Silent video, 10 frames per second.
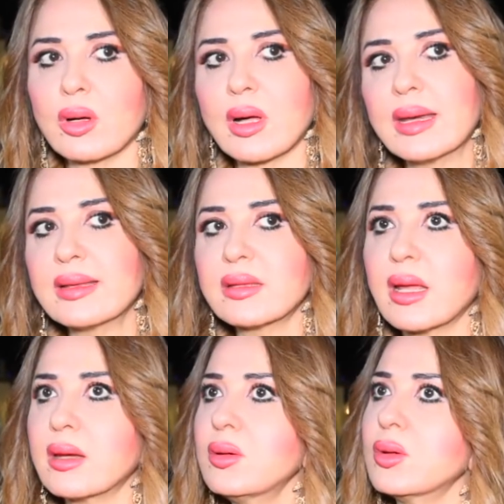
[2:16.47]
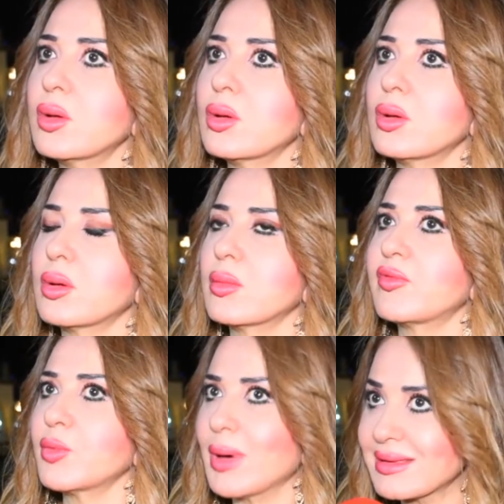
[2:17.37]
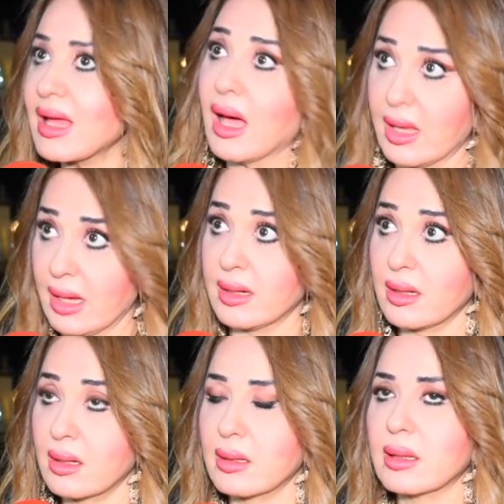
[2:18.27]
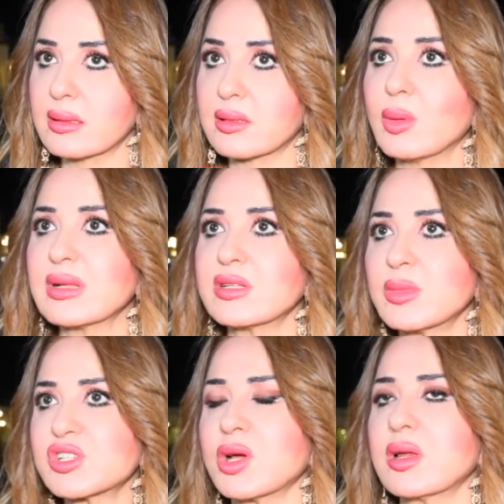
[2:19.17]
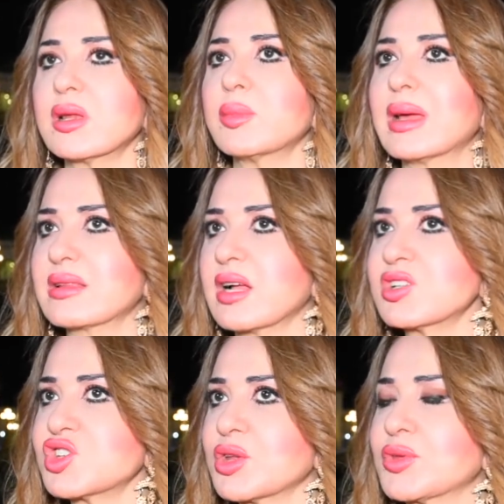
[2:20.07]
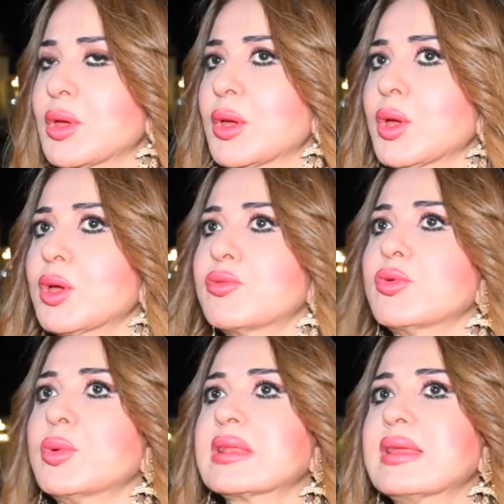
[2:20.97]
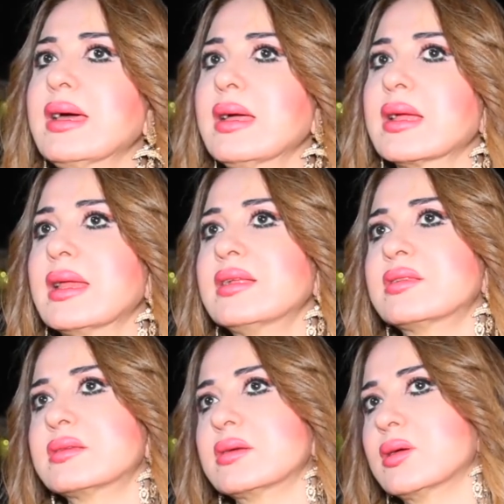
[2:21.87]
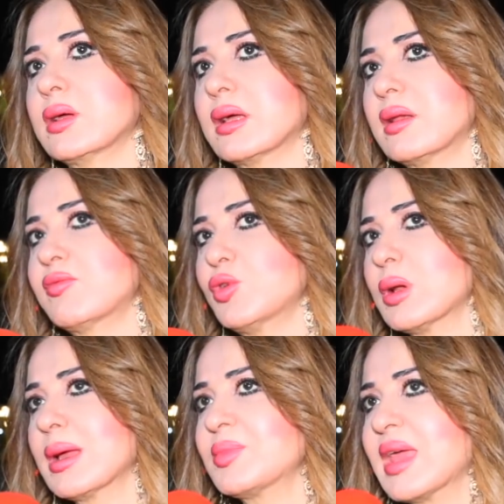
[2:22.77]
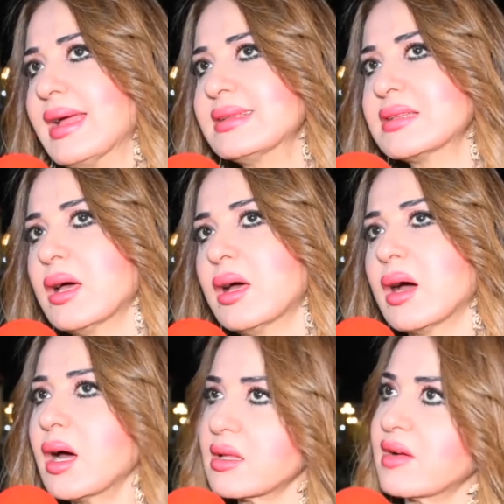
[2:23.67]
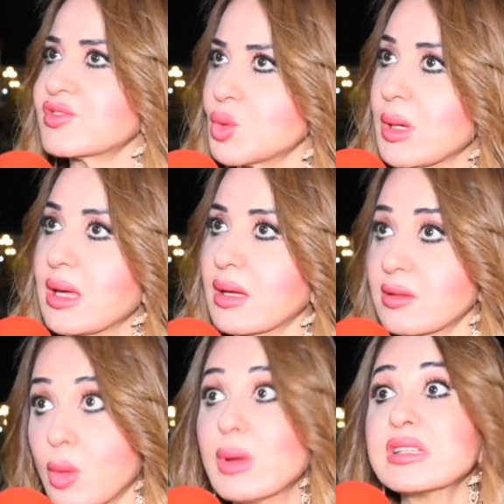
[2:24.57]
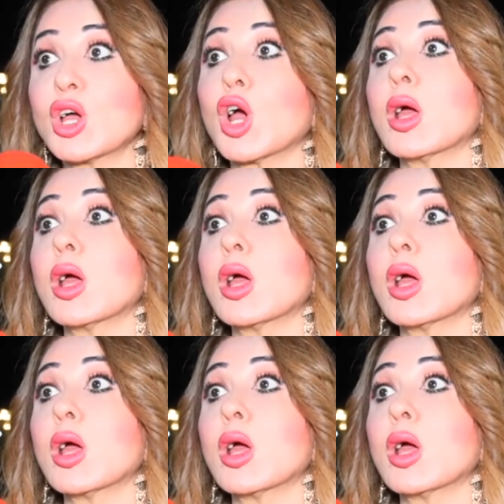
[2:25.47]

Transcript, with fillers: قناه تن آه، في وقتها يعني آه، دلوقتي ما شاء الله بقت انشط في وقتها كانت يعني الفرجه بتاعتها اضعف شويه دلوقتي وقت